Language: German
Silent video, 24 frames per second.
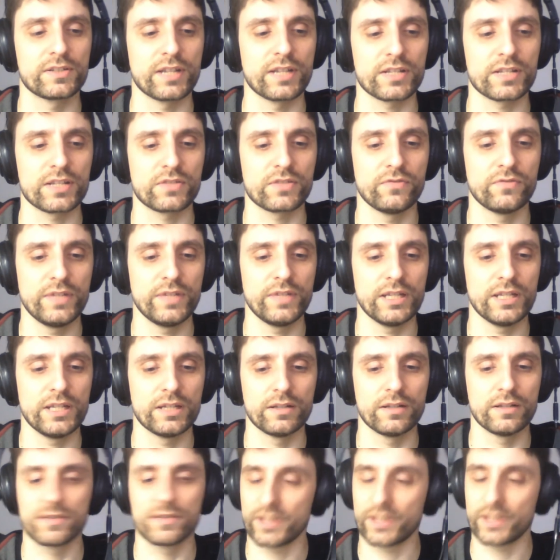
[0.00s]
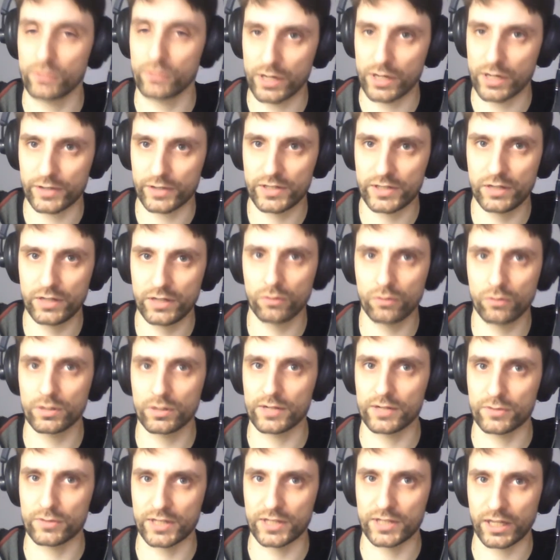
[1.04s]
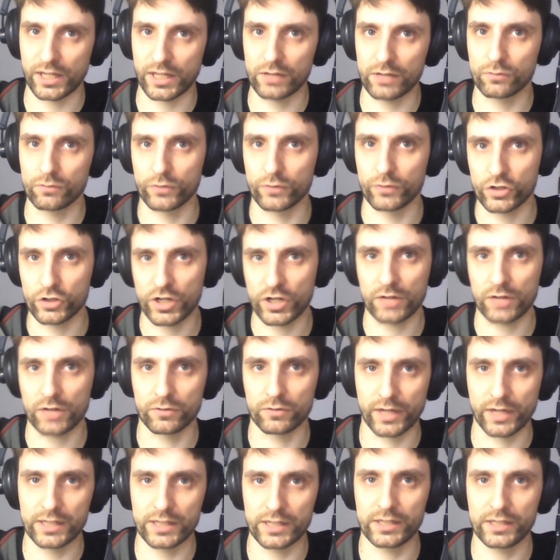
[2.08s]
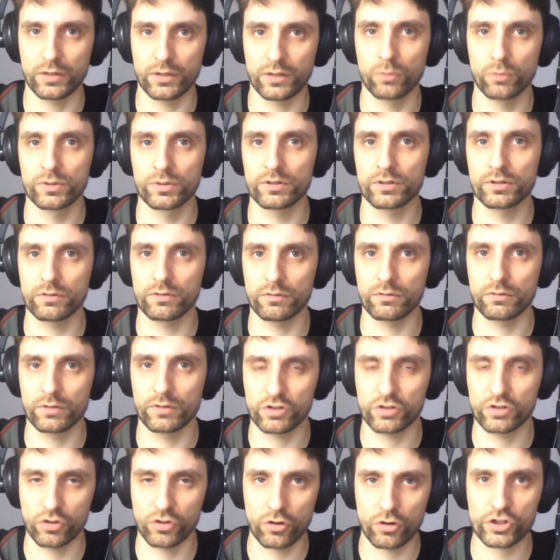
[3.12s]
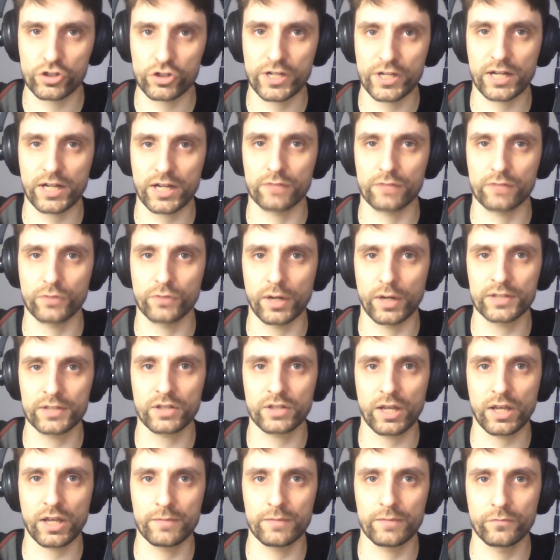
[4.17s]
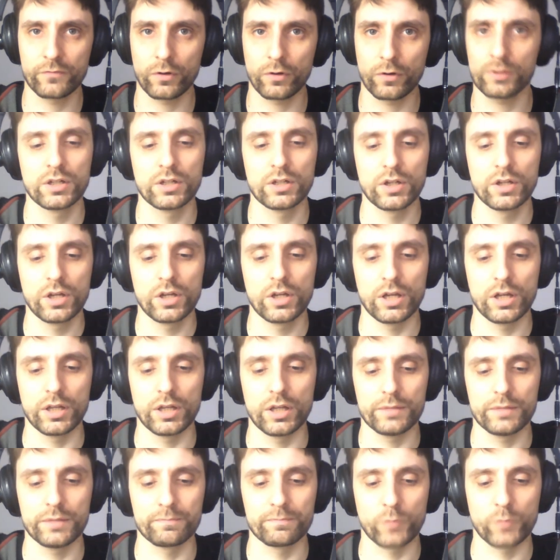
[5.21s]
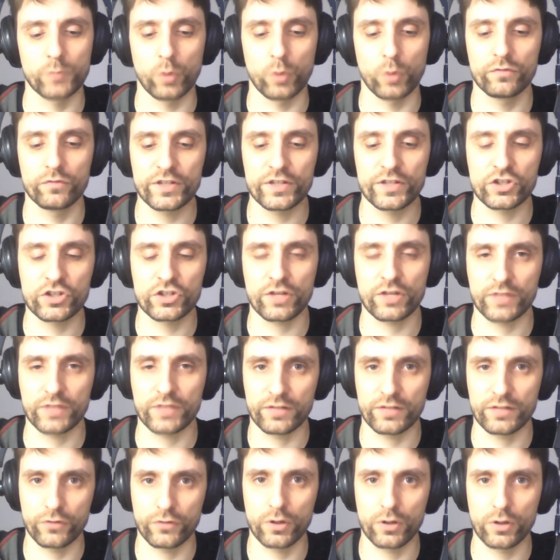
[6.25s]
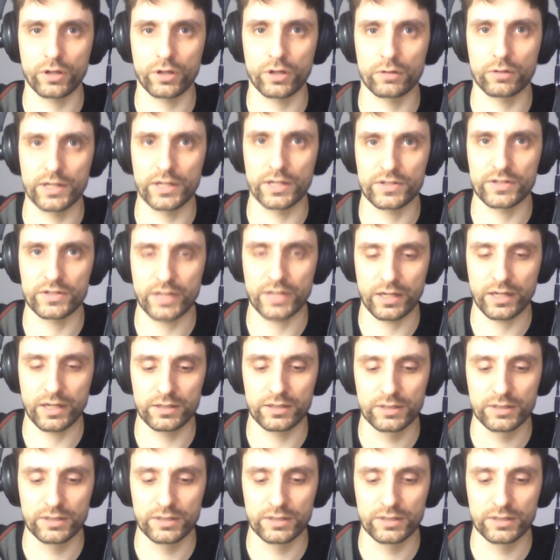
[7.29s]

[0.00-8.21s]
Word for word: dass wir Säkularisierung, also die Trennung von Staat und Religion, noch stärker vorantreiben wollen. Ähm, und wissenschaftliche Förderung, also der